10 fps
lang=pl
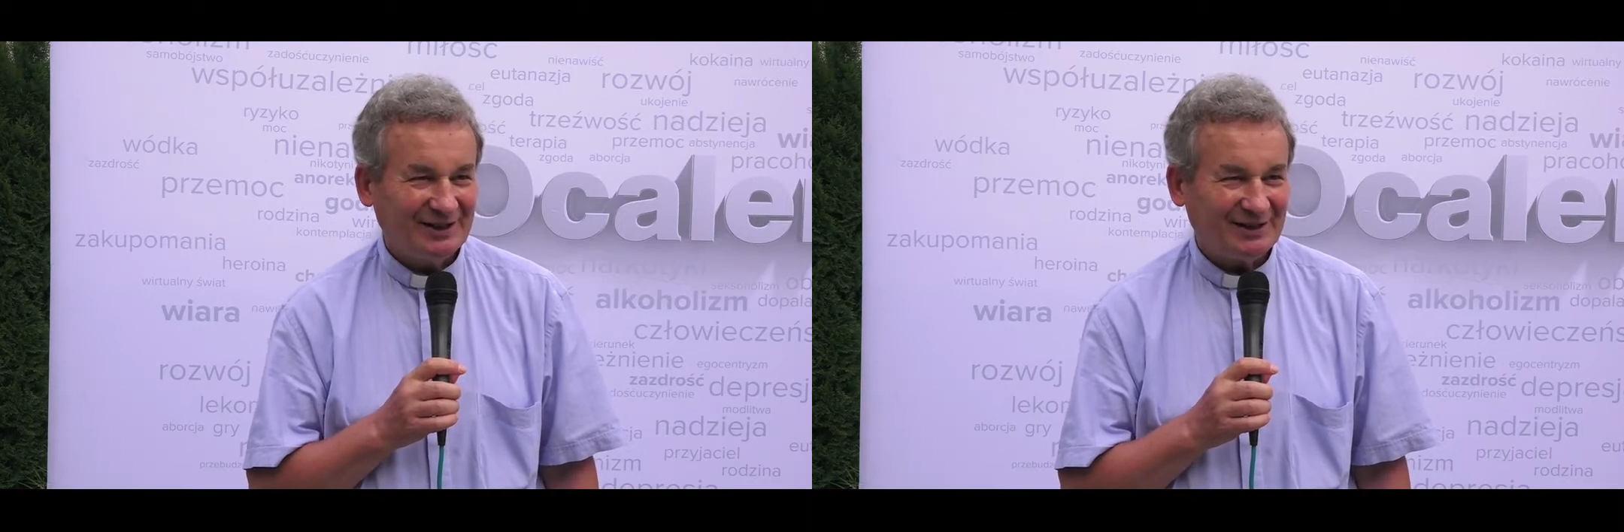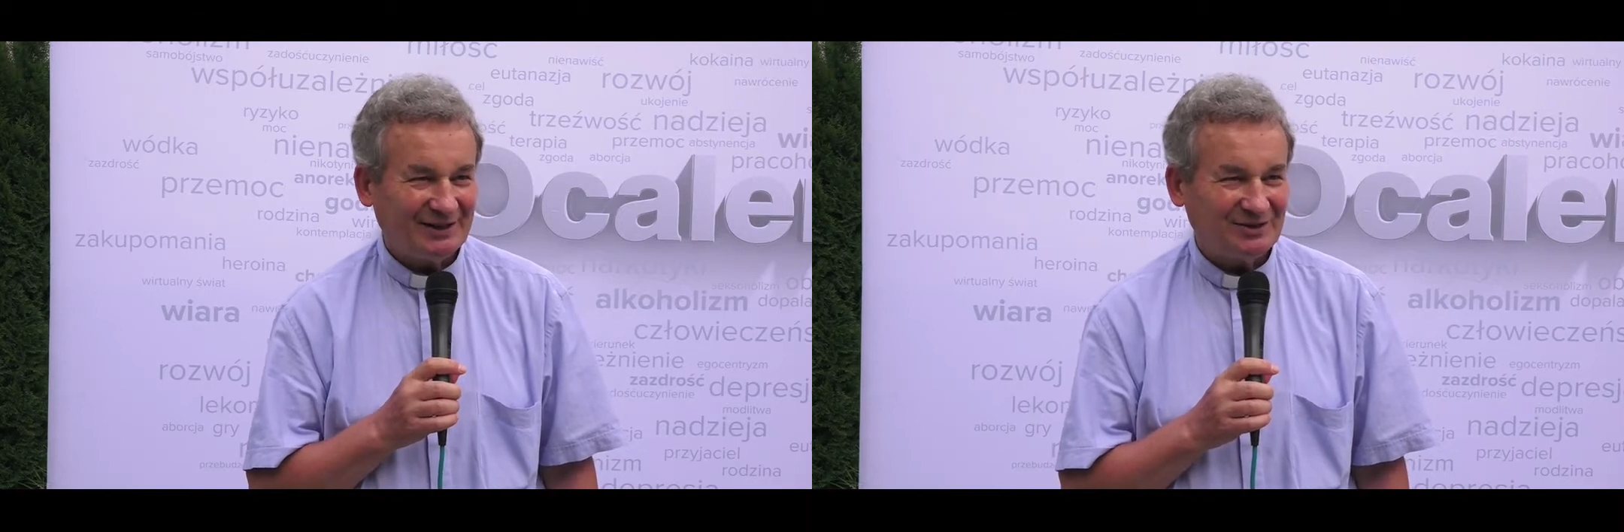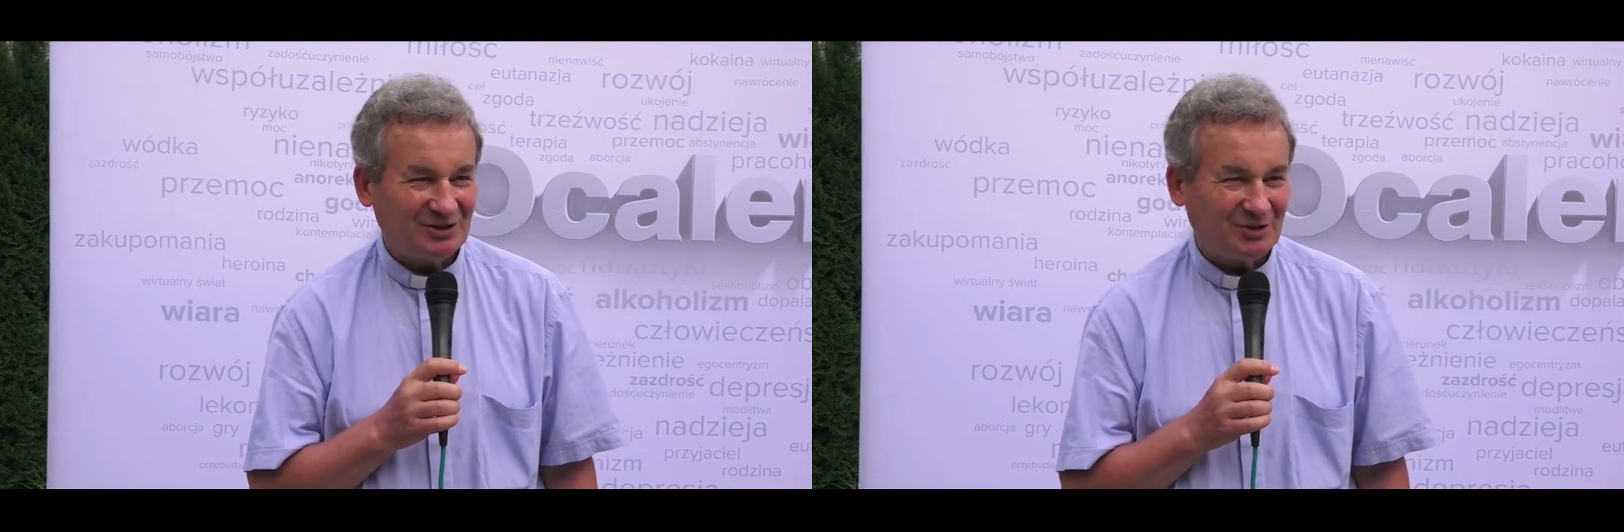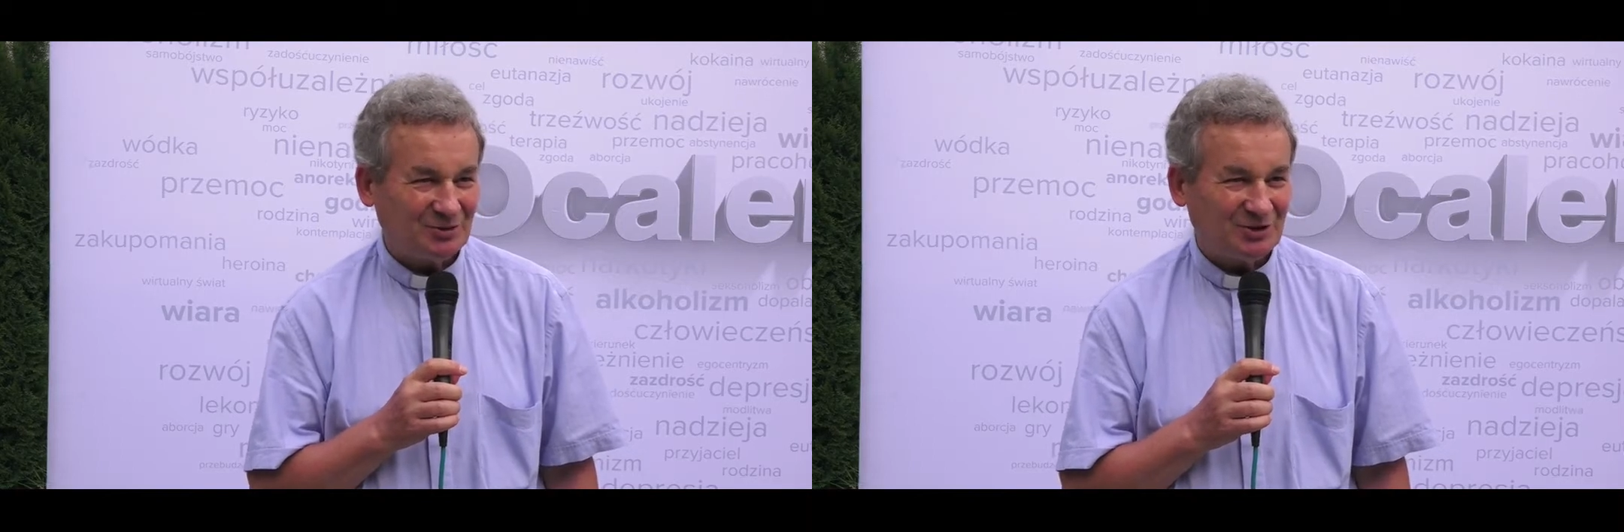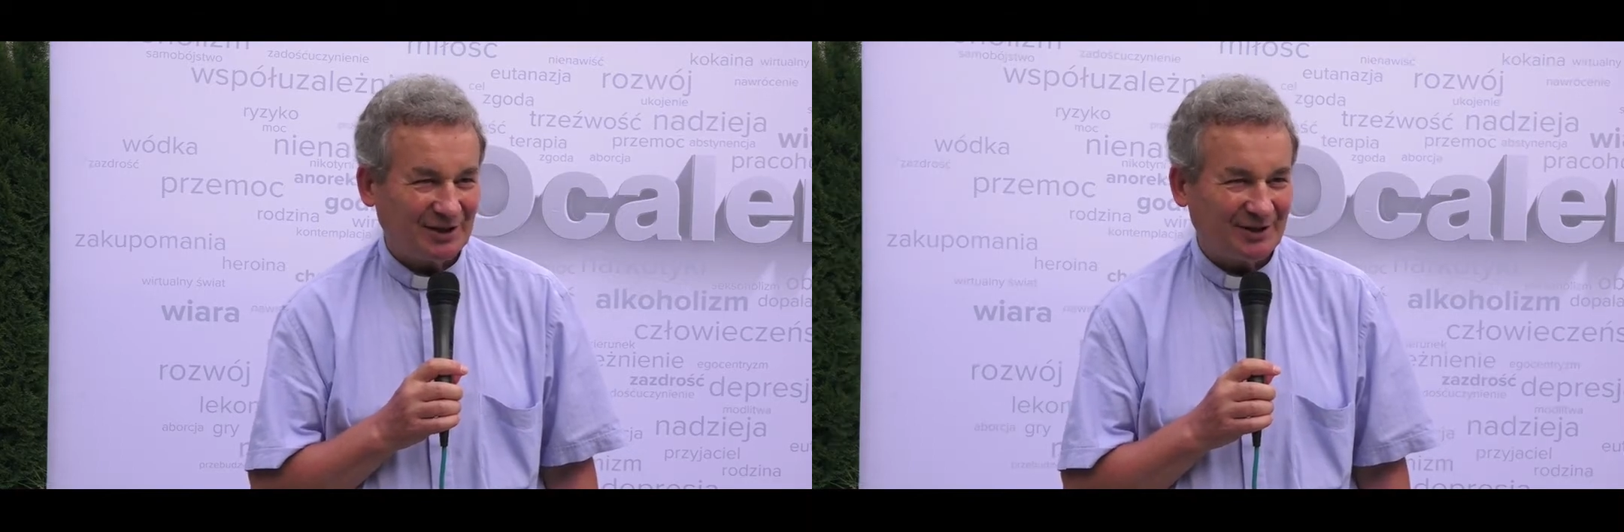y, ci
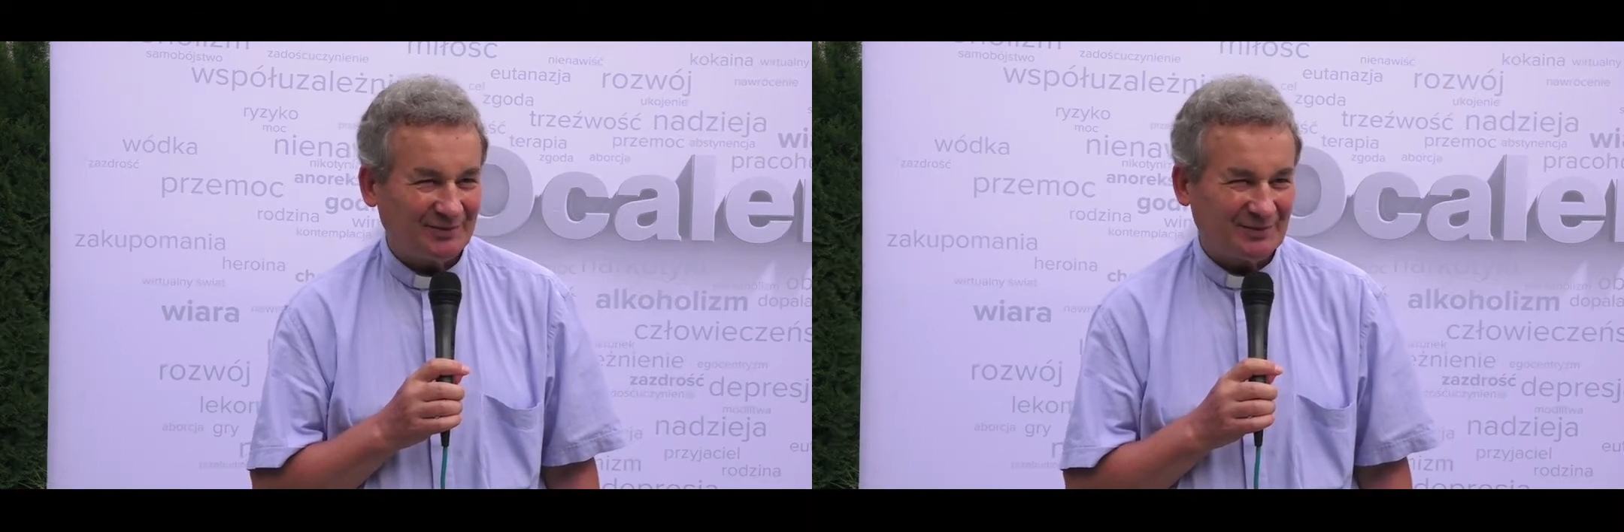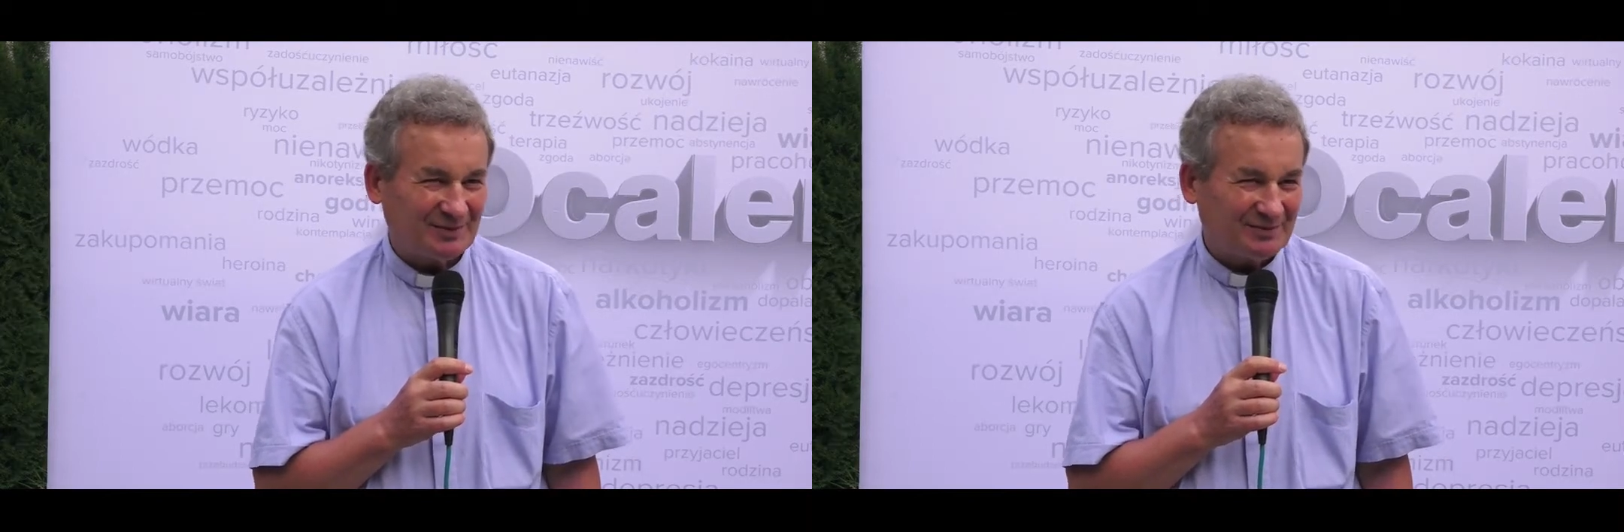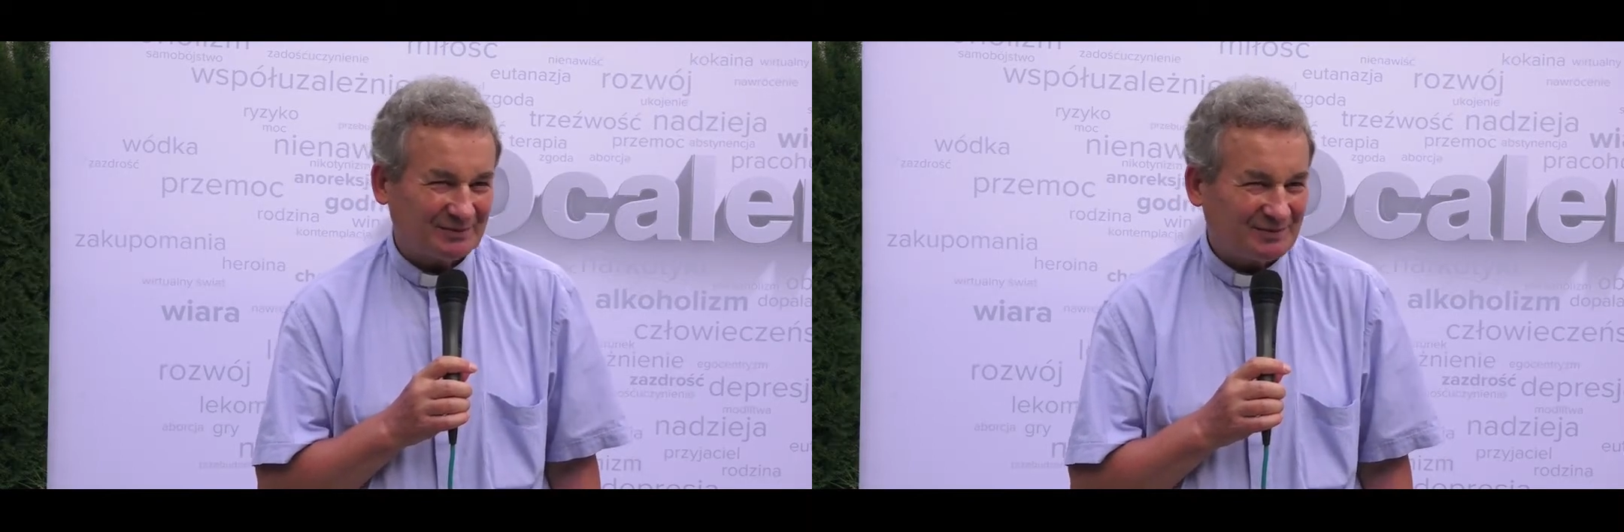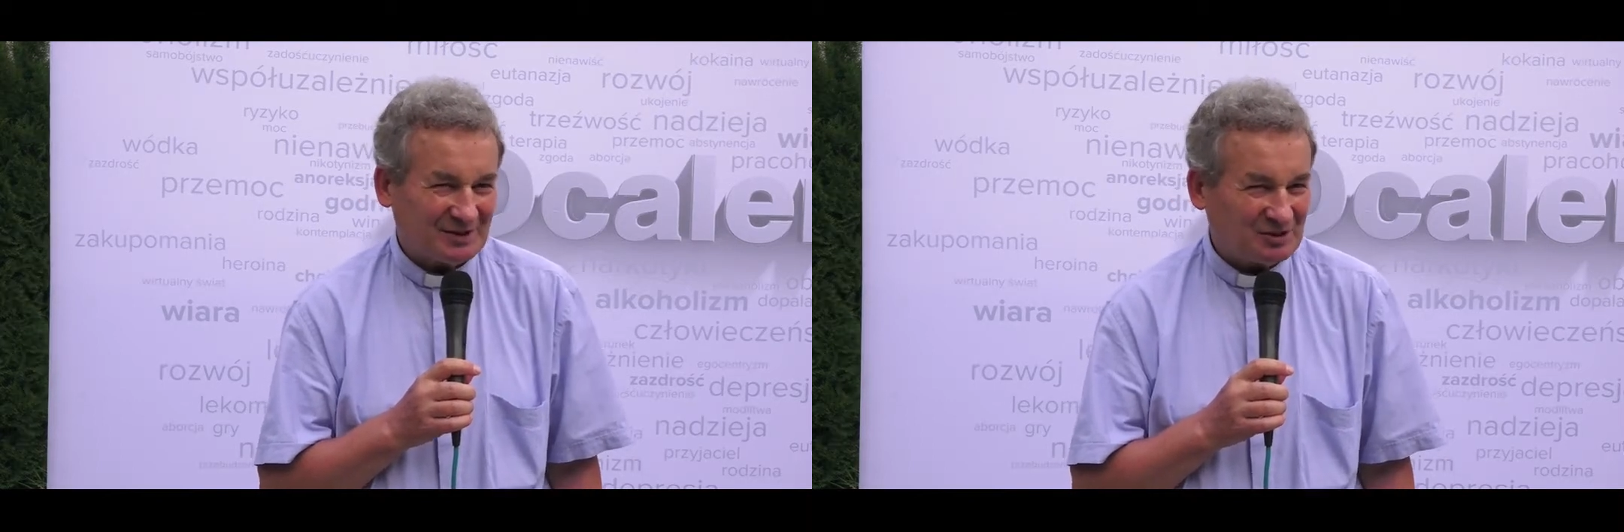ludzie, mm,